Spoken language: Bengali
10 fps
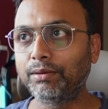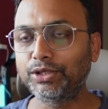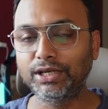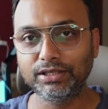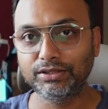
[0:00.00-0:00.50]

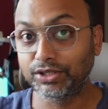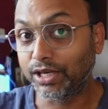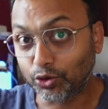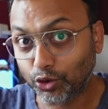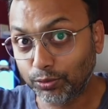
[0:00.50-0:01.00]
আমি সেটা
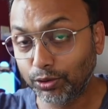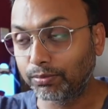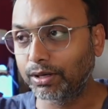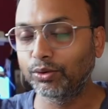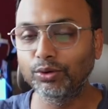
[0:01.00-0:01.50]
শেয়ার করব
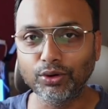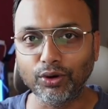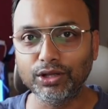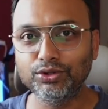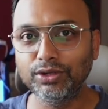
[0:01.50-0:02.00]
বাট ওগুলো
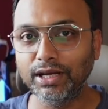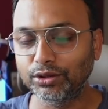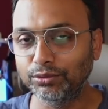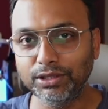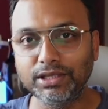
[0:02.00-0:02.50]
করার জন্য
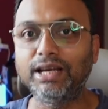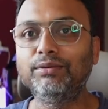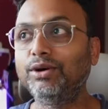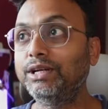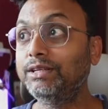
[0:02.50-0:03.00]
একদমই
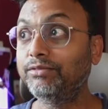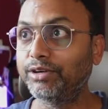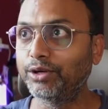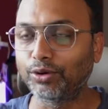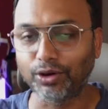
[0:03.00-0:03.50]
টাইম হয়নি যে
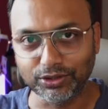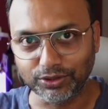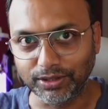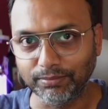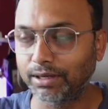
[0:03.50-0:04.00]
ভিডিও করার
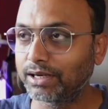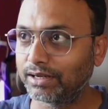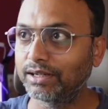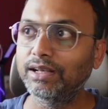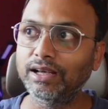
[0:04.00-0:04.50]
জন্য বাট
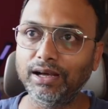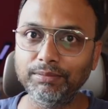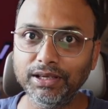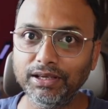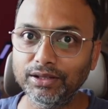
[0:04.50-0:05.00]

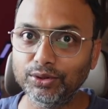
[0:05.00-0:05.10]
আমি